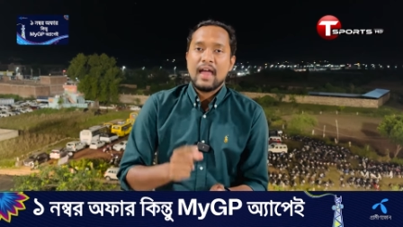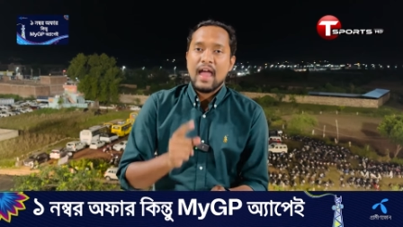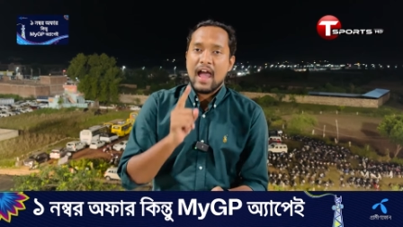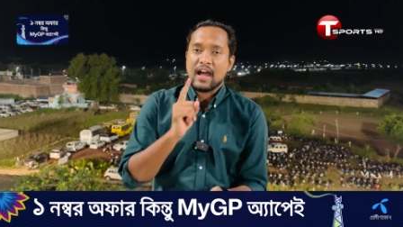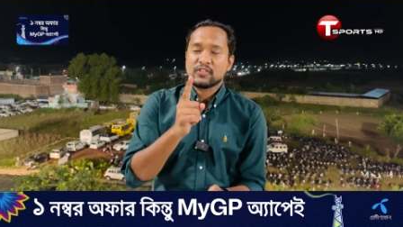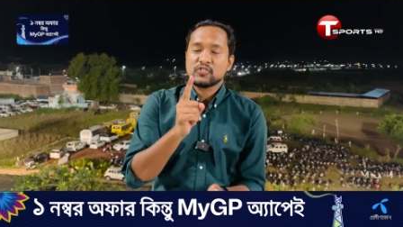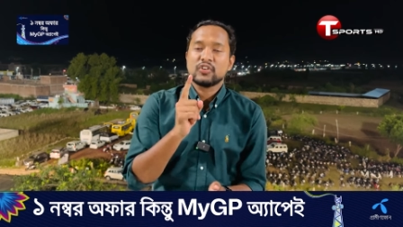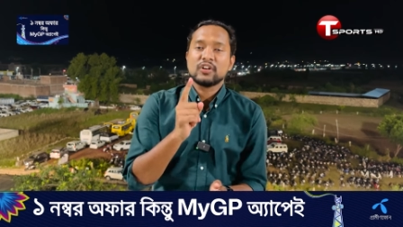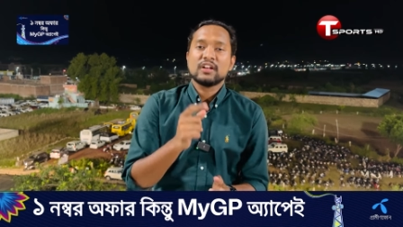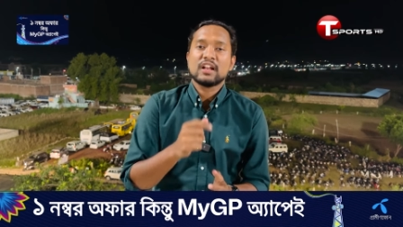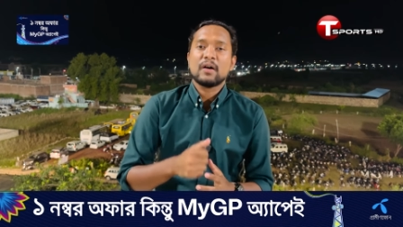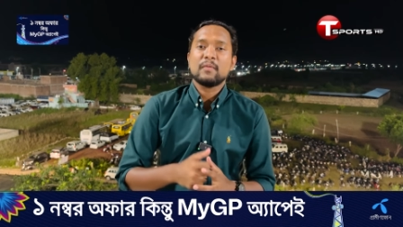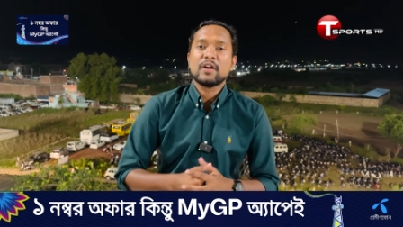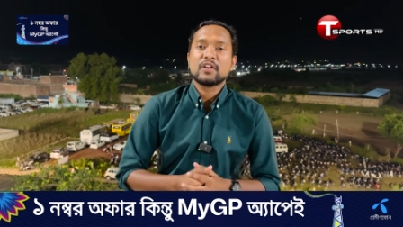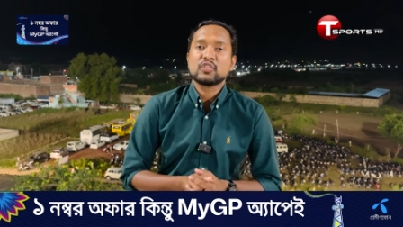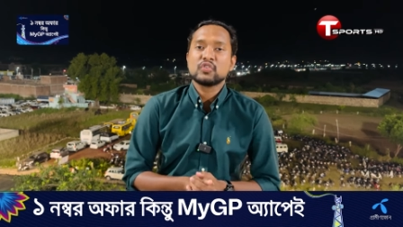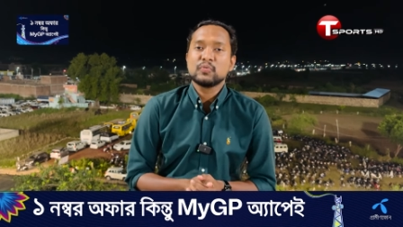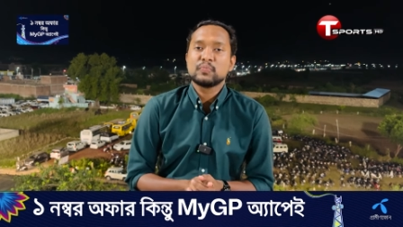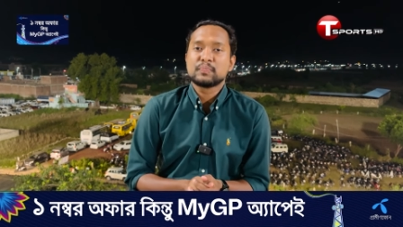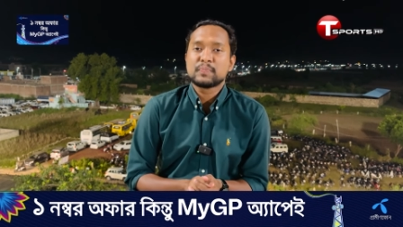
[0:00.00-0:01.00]
একজনের নাম
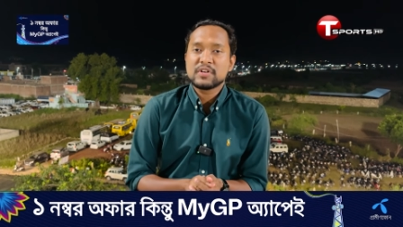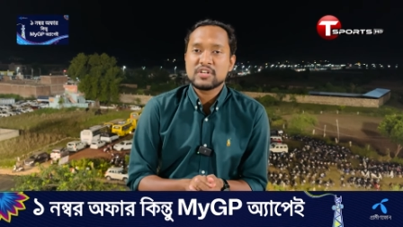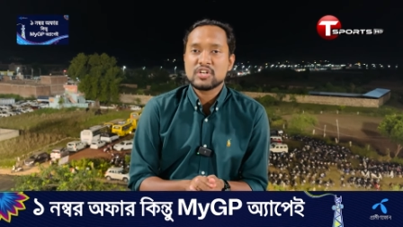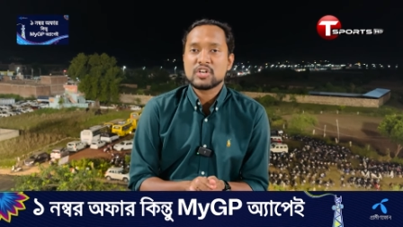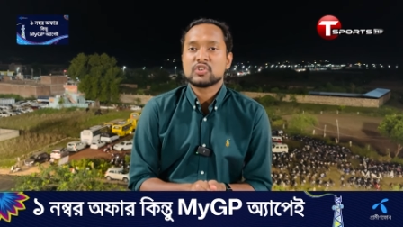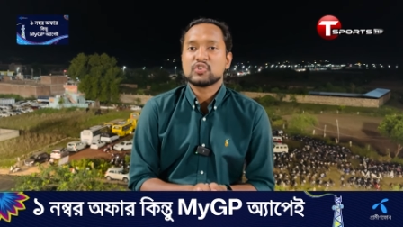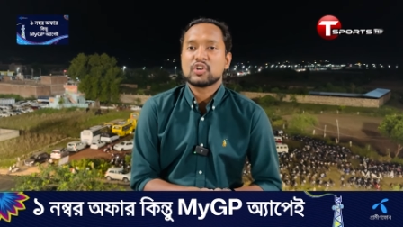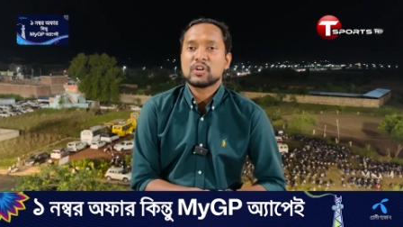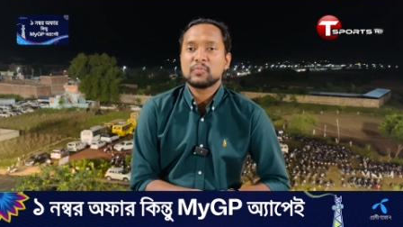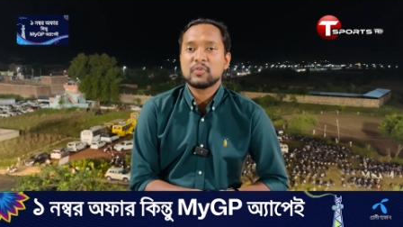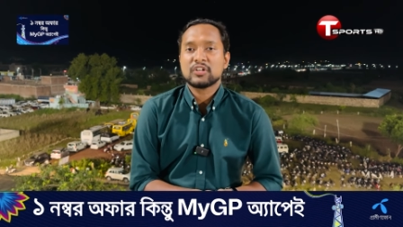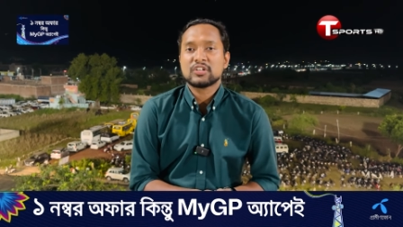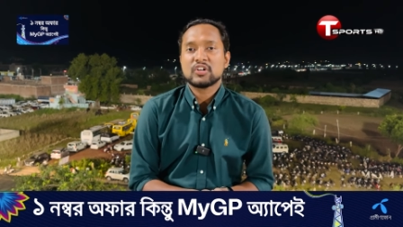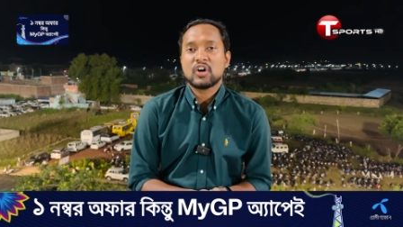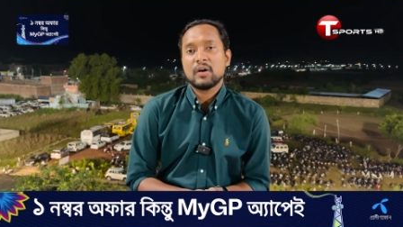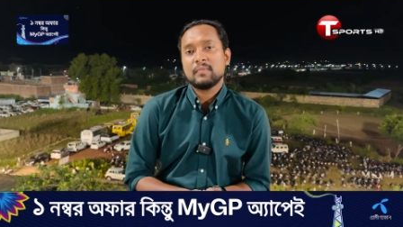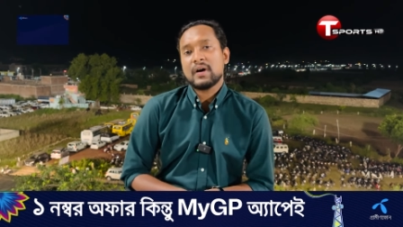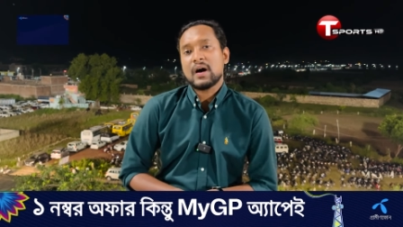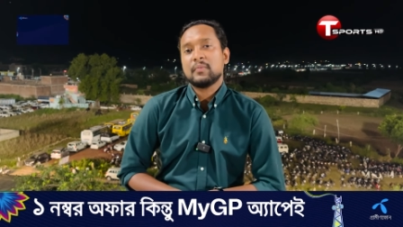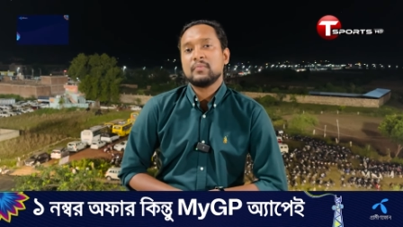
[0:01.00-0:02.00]
একটু বিশেষ করে বলতে
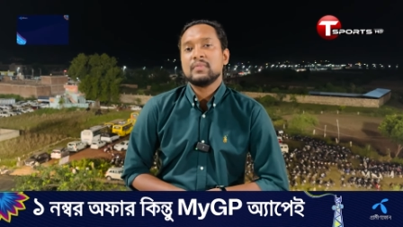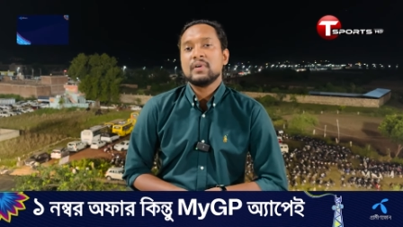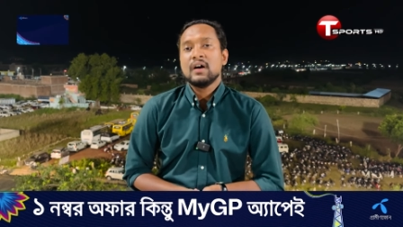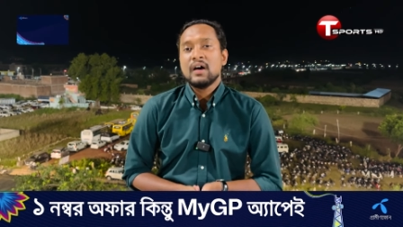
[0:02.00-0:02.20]
হয় মাম